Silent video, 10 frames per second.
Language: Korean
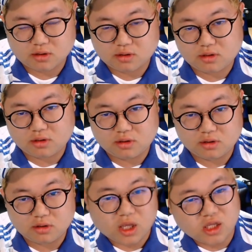
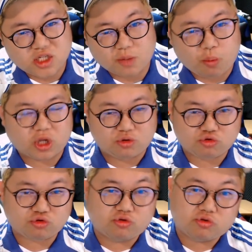어 인직보다
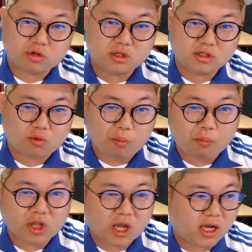축구 그 이제
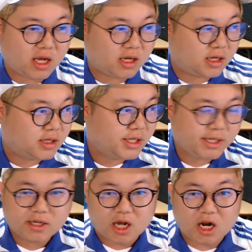호보다
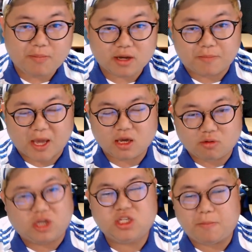할배 그 베낀
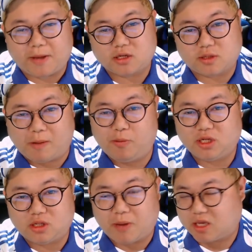거 완전히 베꼈어
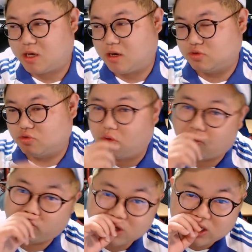100% 베껴가지고
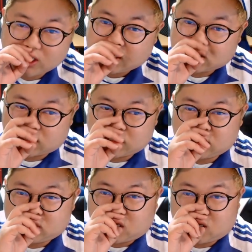이제 그
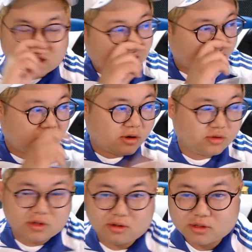이제 할
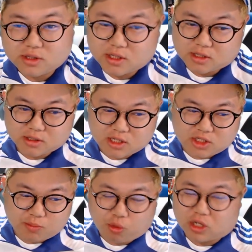거거든요 그
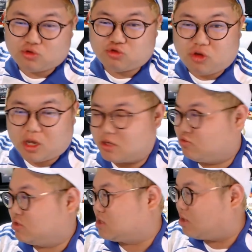인직보다 축구
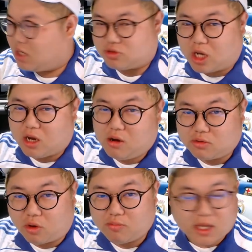해가지고 이제 저희가 촬영을
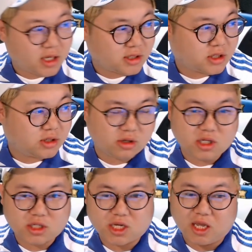너무 많이 해서 그걸
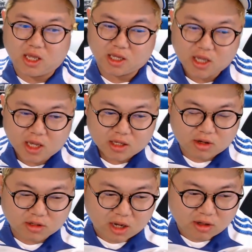이제
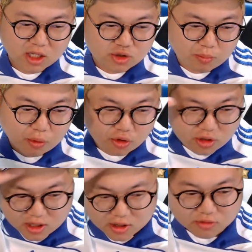영상 컨텐츠로
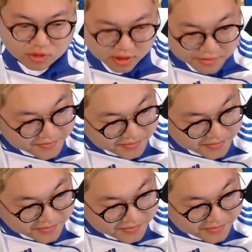보여드리려고요